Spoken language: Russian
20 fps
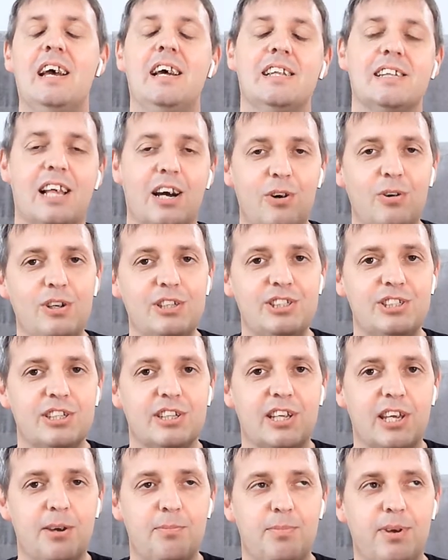На
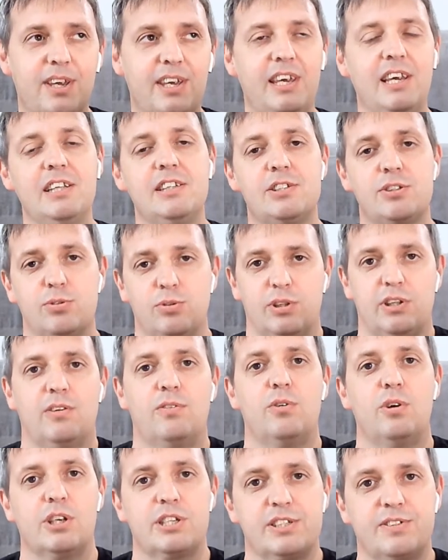хостинге Бигет с
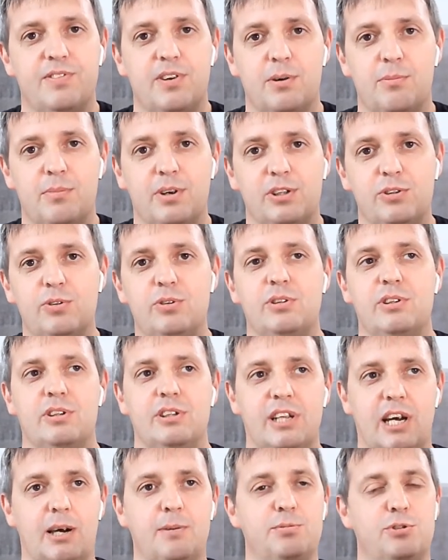удовольствием идут
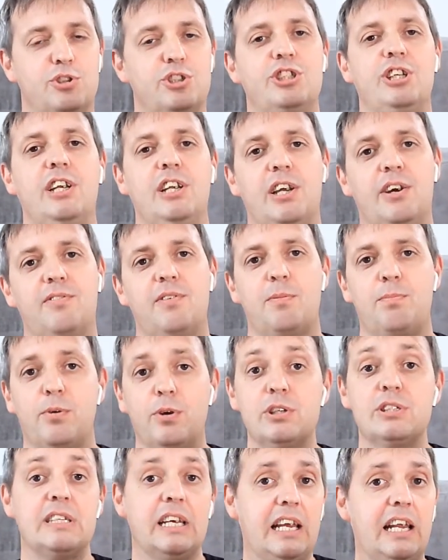на обсуждение
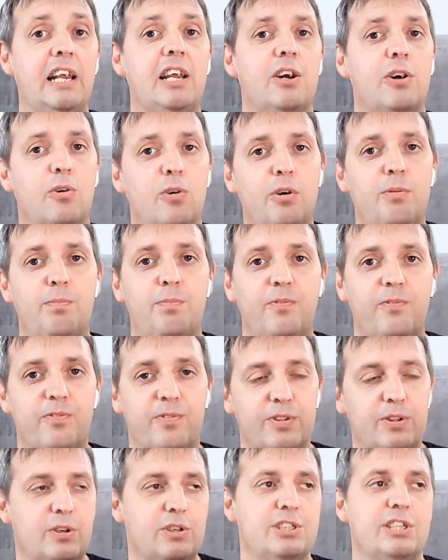вопроса и легко
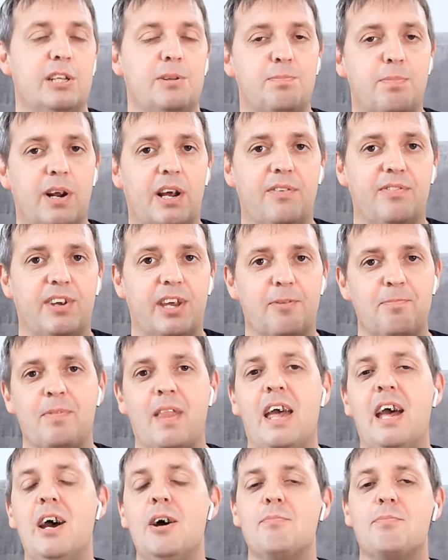вносят правки.
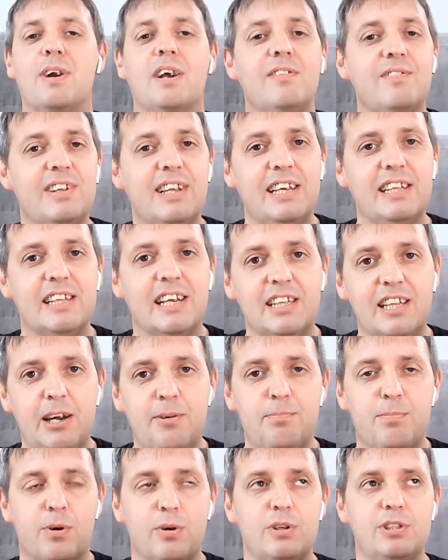Правда,
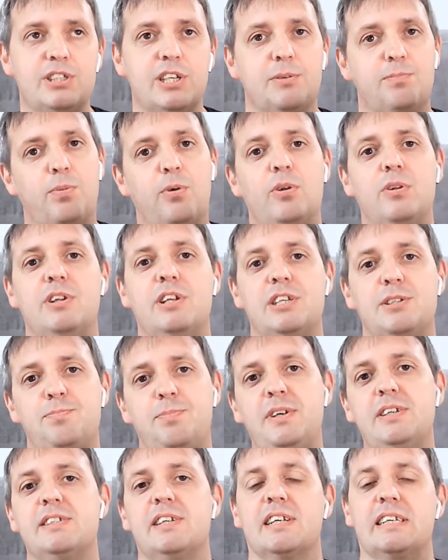иногда просят полный
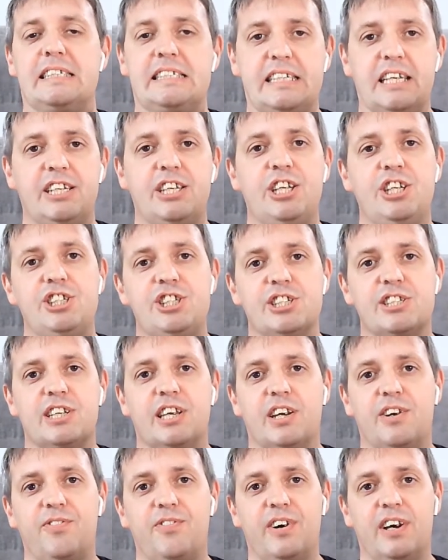список
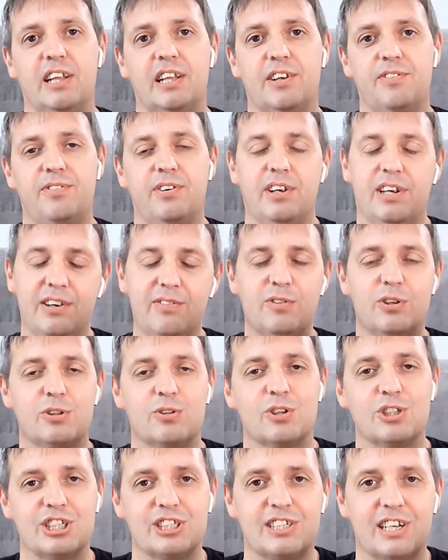статических файлов. Его
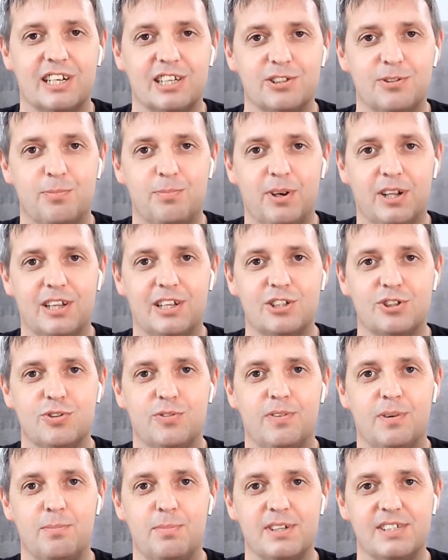тоже сразу
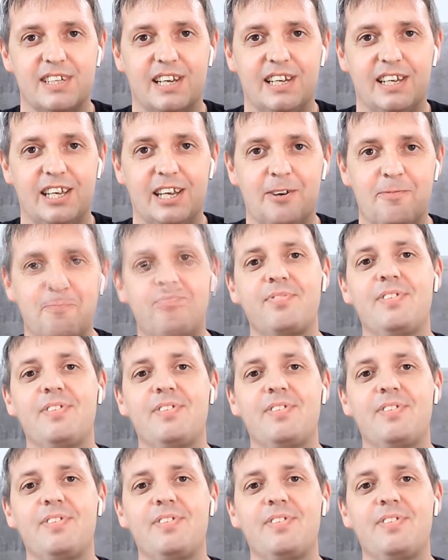приложу в описании.